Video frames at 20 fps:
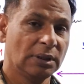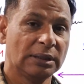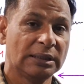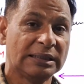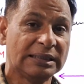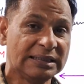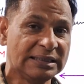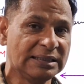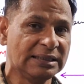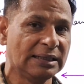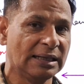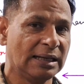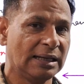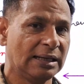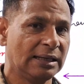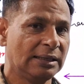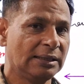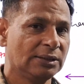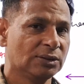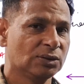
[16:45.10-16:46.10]
नीड
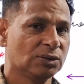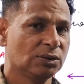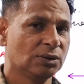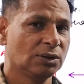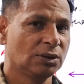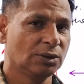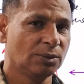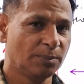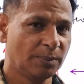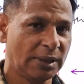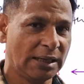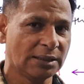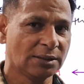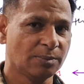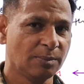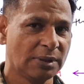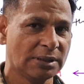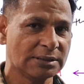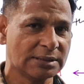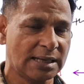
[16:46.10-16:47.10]
है मैथ
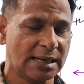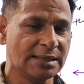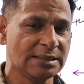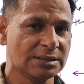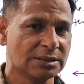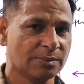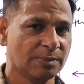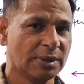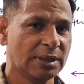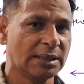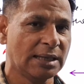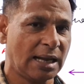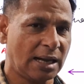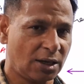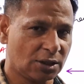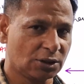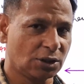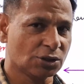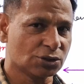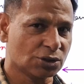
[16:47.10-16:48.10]
में साइंस में या
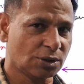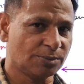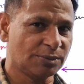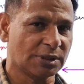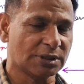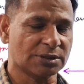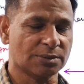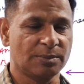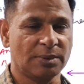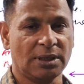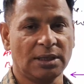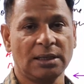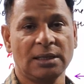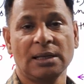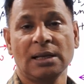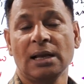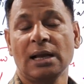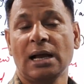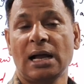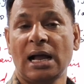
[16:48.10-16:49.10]
अदर सब्जेक्ट्स में
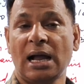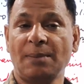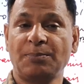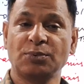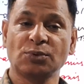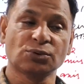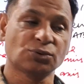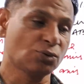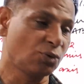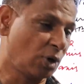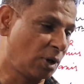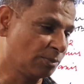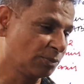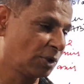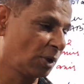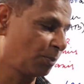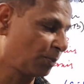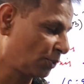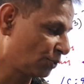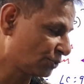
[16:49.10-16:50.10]
आप उसको हम
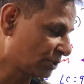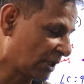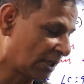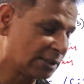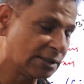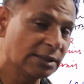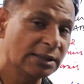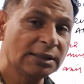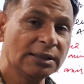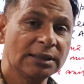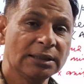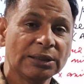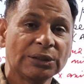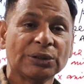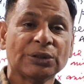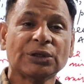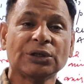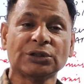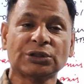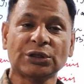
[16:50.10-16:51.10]
तक पहुंचाइए
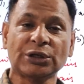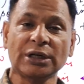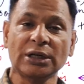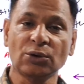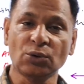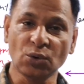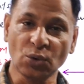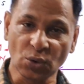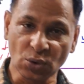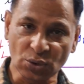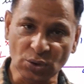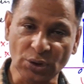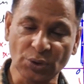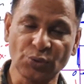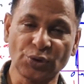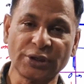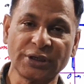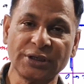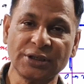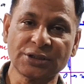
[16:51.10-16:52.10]
कितने लोग की
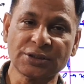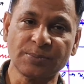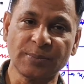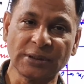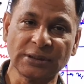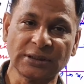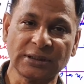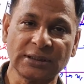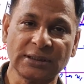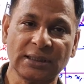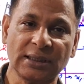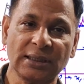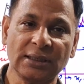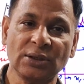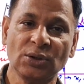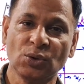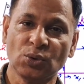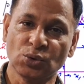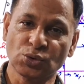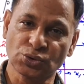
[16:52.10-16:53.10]
वो नीड्स बनती है
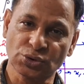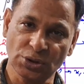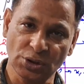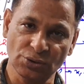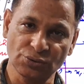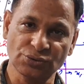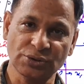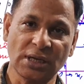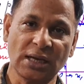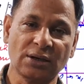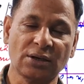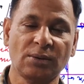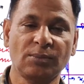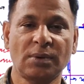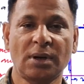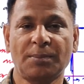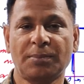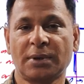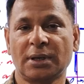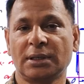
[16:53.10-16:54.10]
उसके अनुसार हम
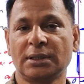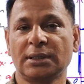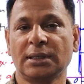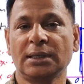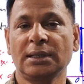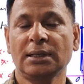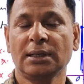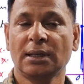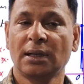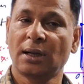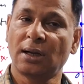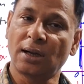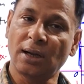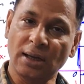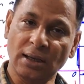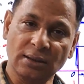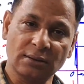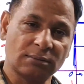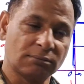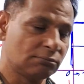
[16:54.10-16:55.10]
आपके लिए
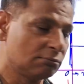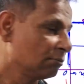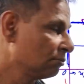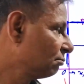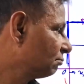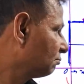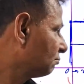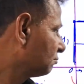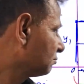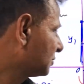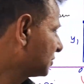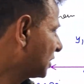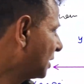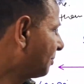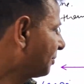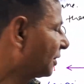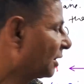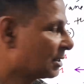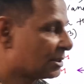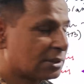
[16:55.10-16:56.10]
हर
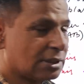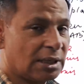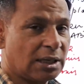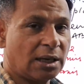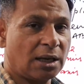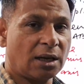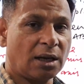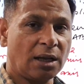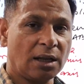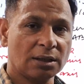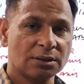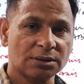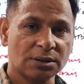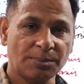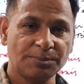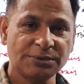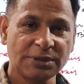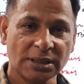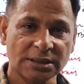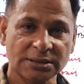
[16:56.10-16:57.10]
चैप्टर से हर
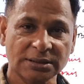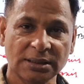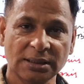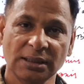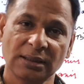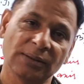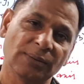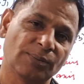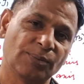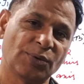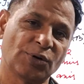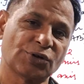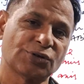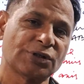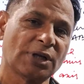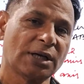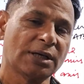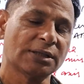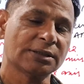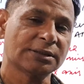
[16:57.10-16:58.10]
सब्जेक्ट से
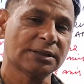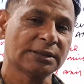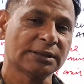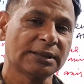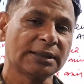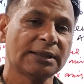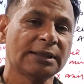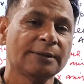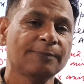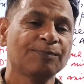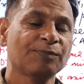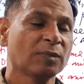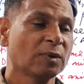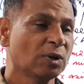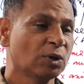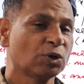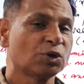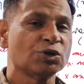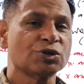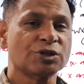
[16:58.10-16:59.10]
व्यवस्था कर सकते हैं
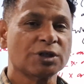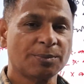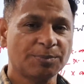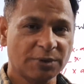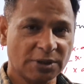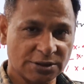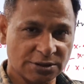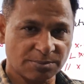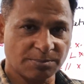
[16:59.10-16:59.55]
कुछ चैप्टर्स